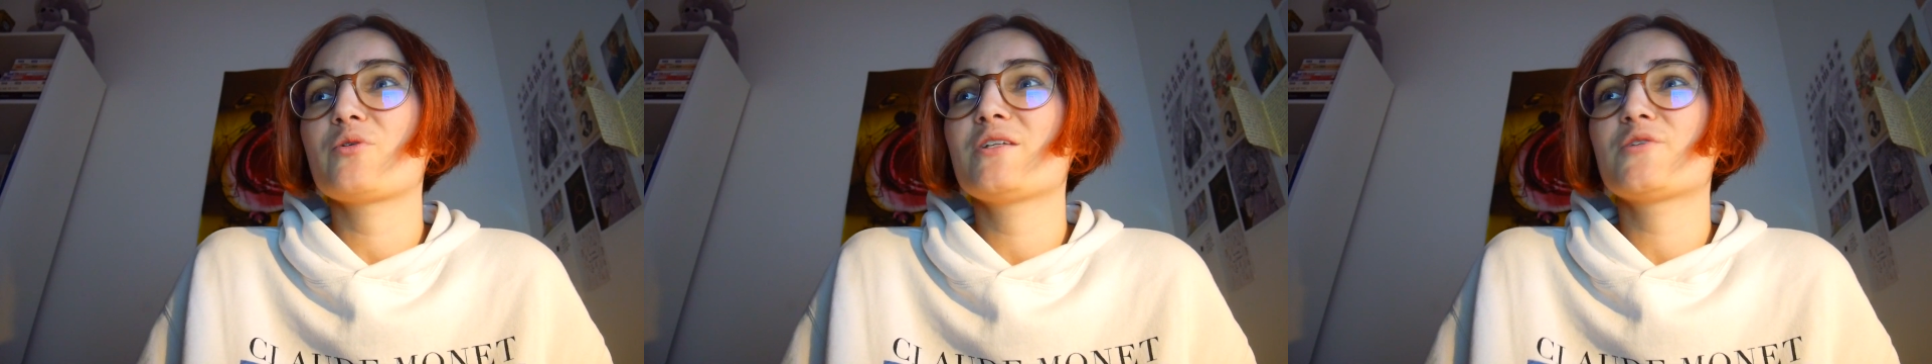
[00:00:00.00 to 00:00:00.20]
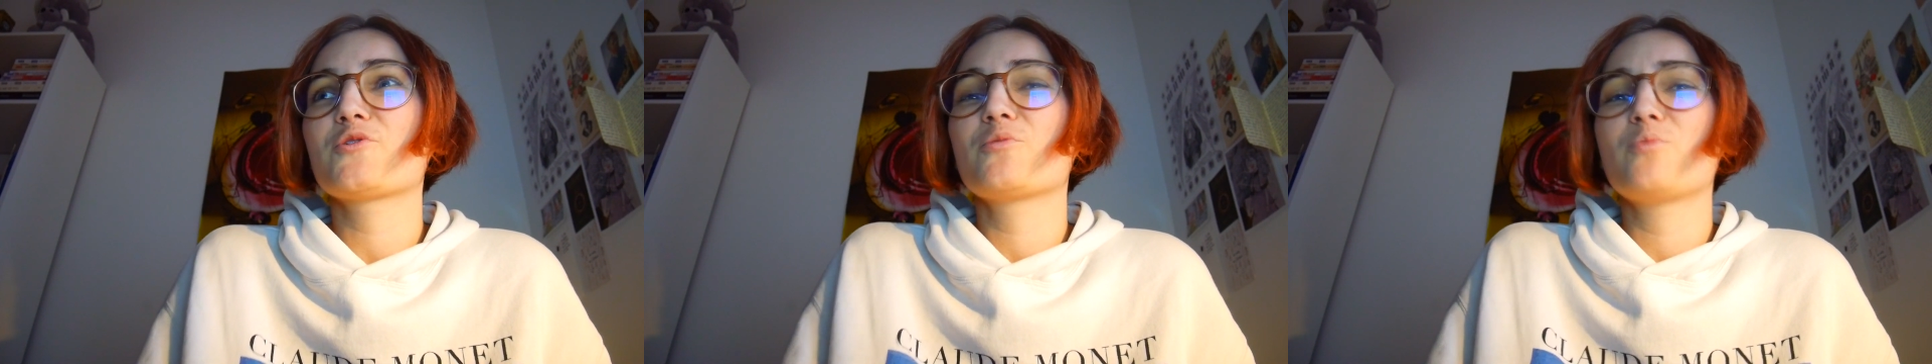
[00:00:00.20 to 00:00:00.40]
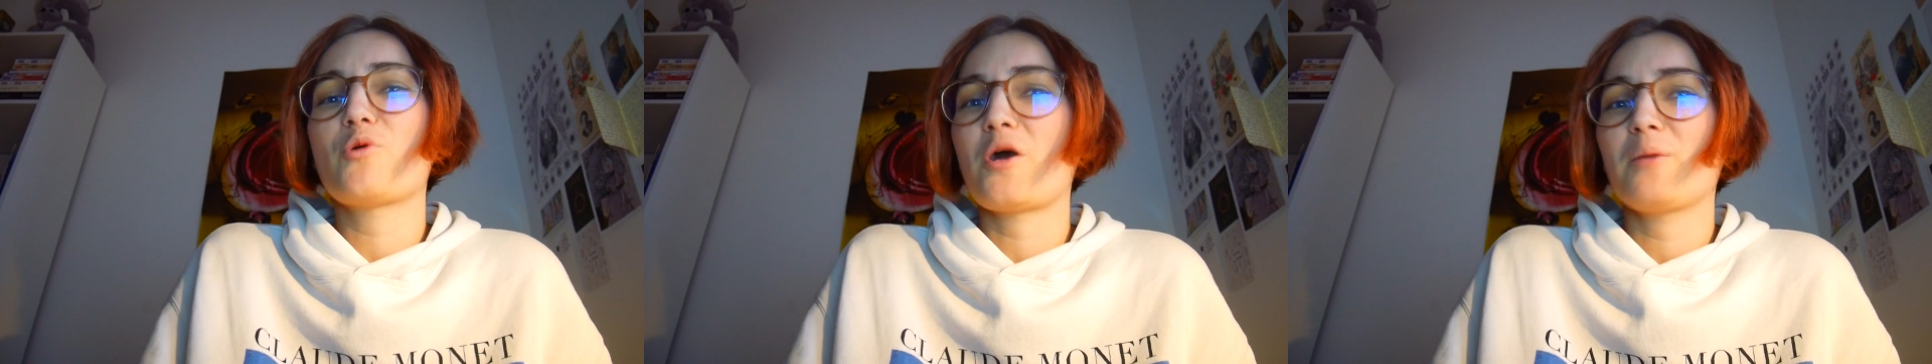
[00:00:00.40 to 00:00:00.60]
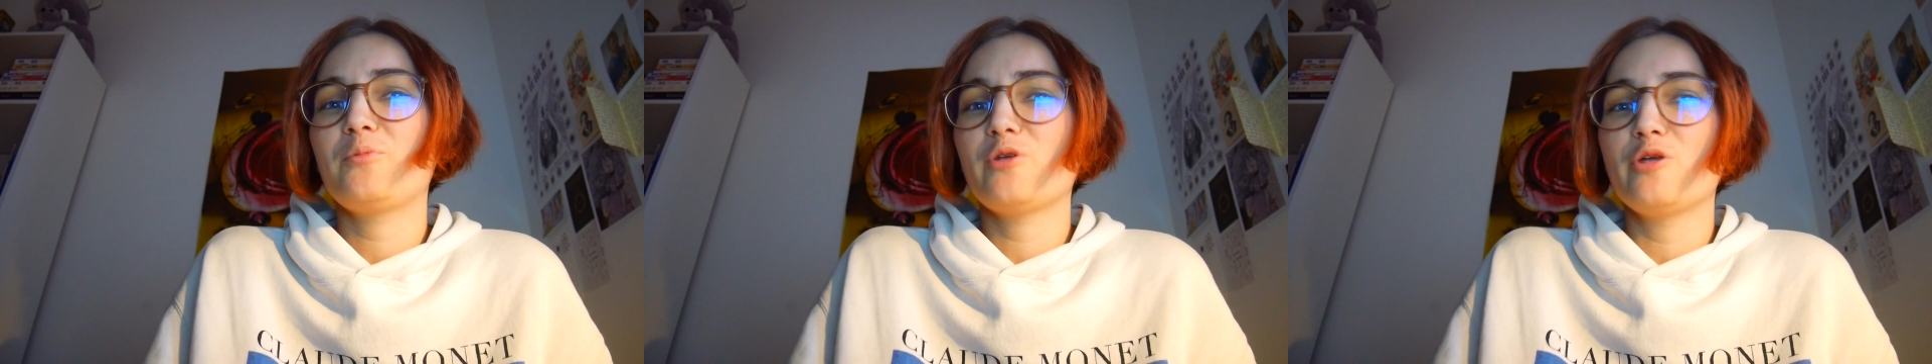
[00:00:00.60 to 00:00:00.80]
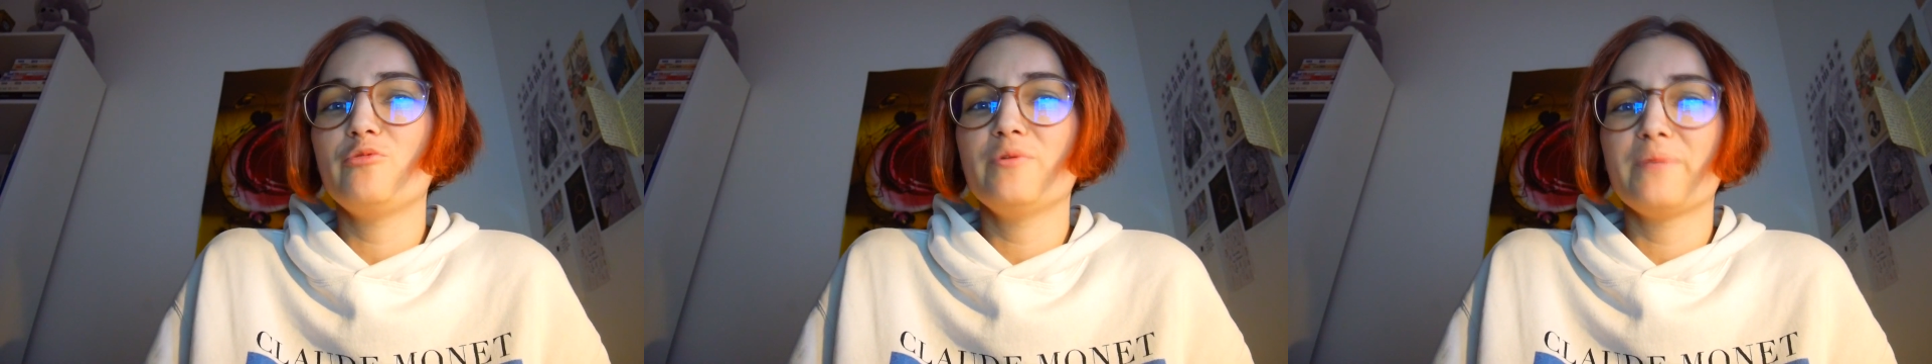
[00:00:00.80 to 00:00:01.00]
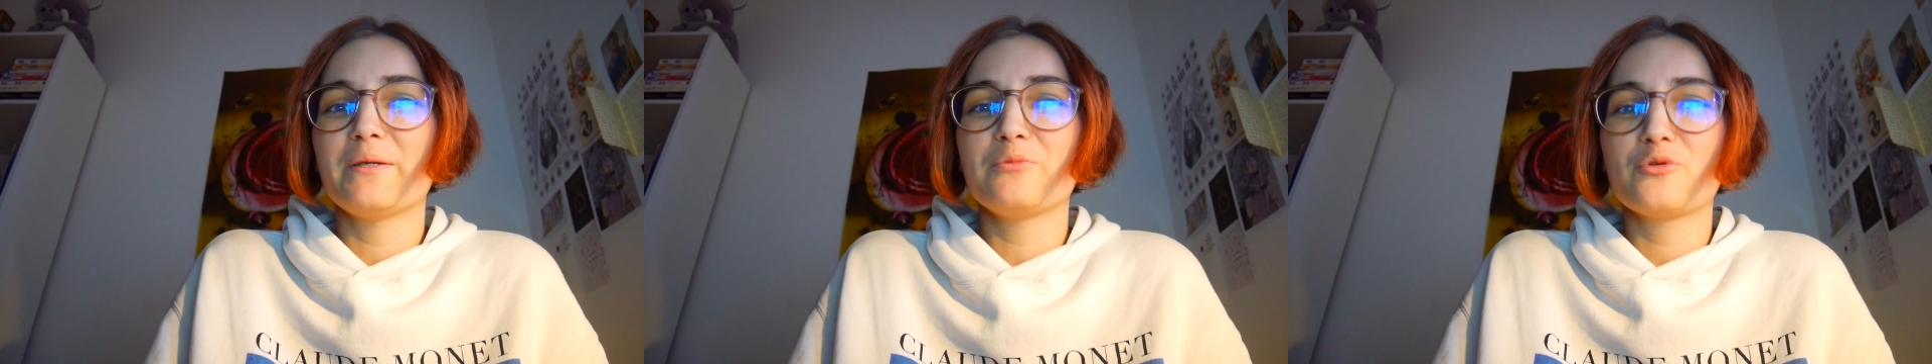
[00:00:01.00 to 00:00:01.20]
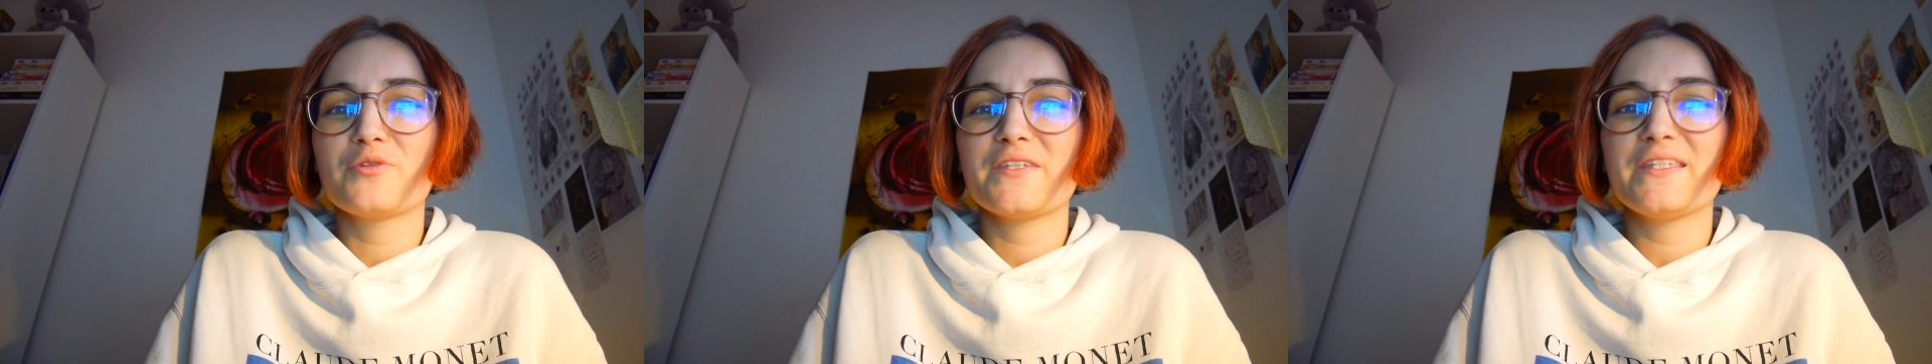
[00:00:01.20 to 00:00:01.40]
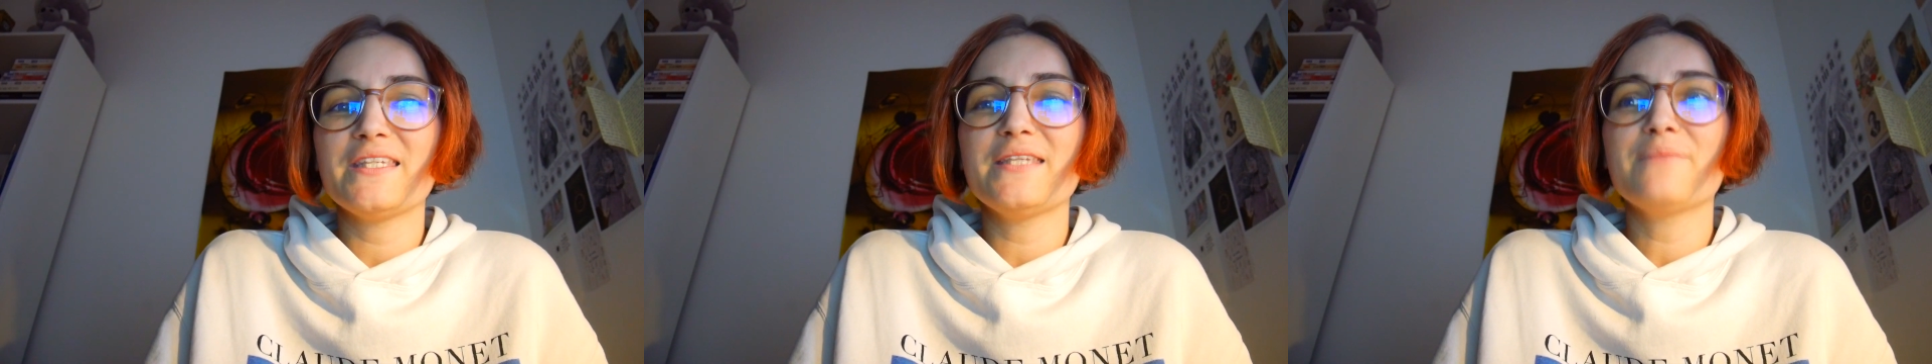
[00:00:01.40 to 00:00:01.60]
il se ment un peu à lui-même
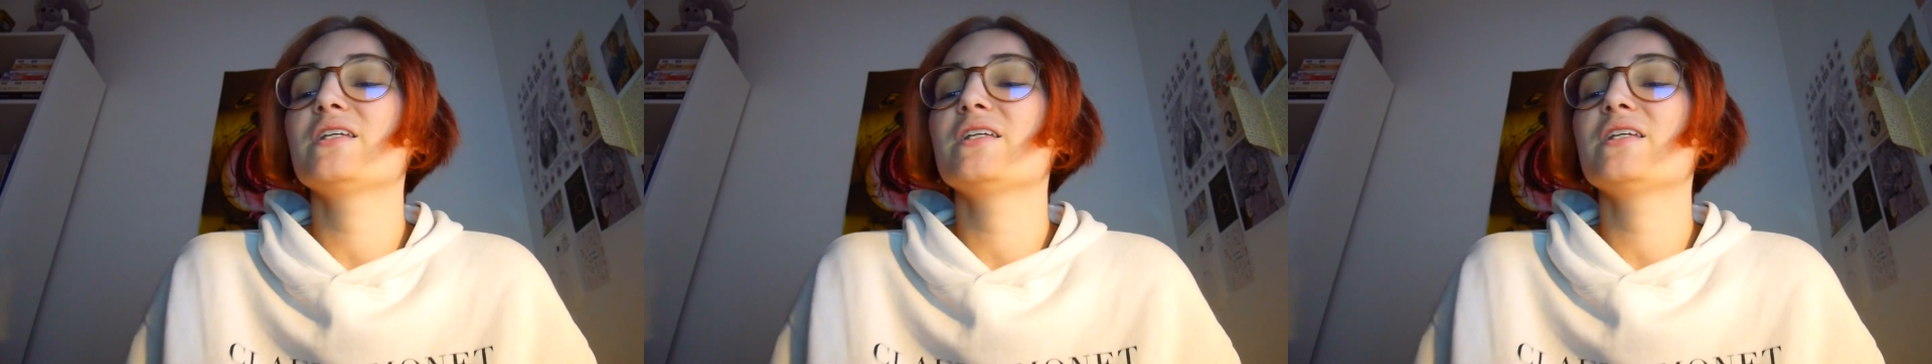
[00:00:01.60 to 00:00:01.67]
aussi.